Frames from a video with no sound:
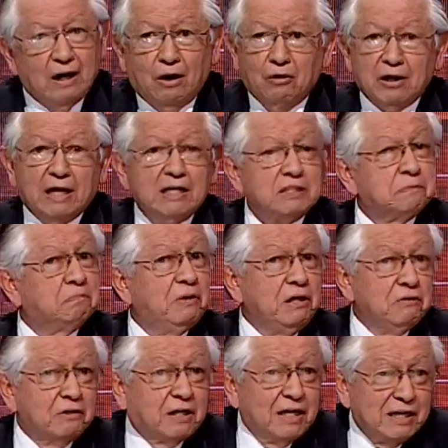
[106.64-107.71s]
Ahora,
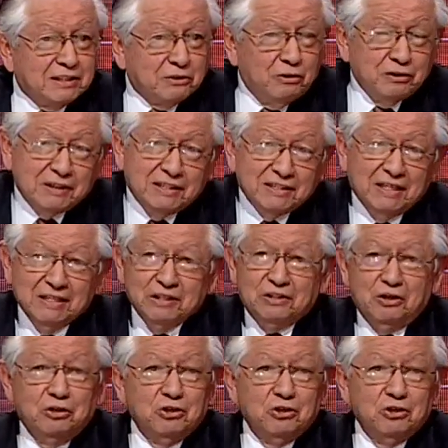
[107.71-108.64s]
espero que las cosas... los no